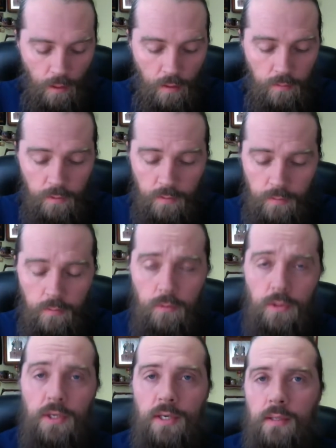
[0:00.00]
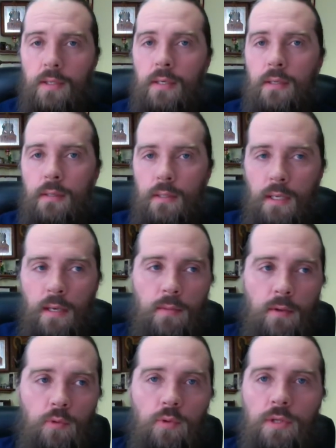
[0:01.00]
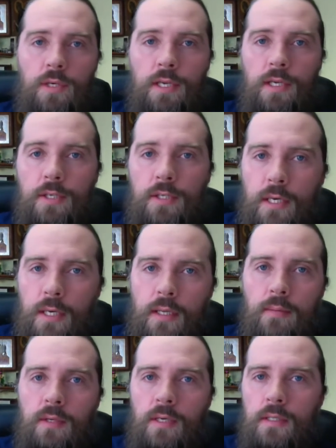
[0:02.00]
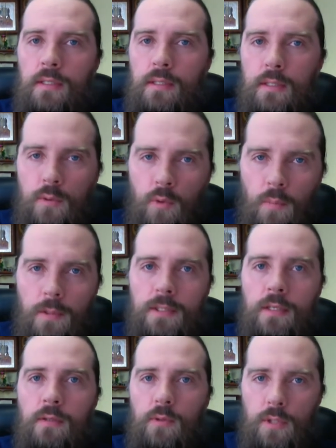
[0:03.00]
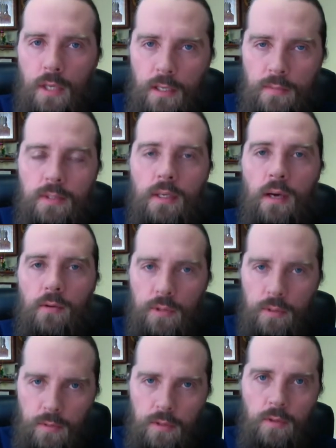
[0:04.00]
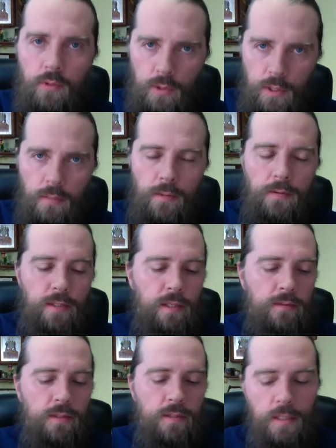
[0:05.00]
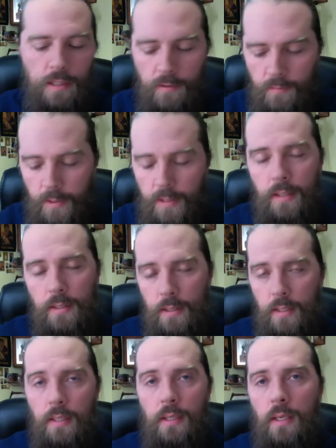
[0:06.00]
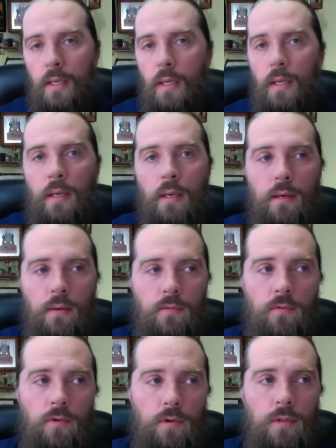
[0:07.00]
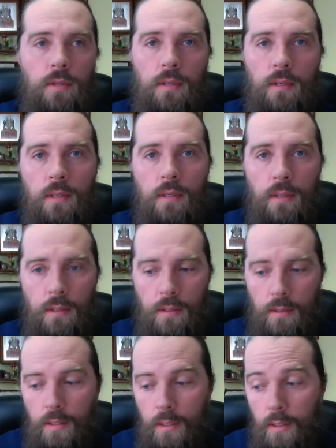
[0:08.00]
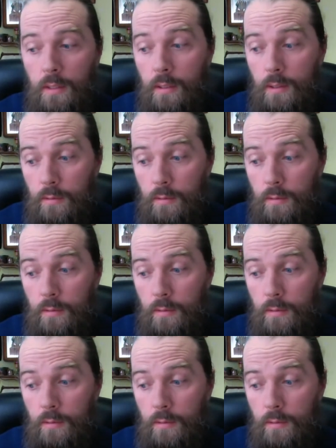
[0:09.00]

Вот, ну, не, не, я имею в виду не греческая, там, не константинопольская, не иерусалимская, а вот именно русская православная церковь, понятно, да? Вот. Э, и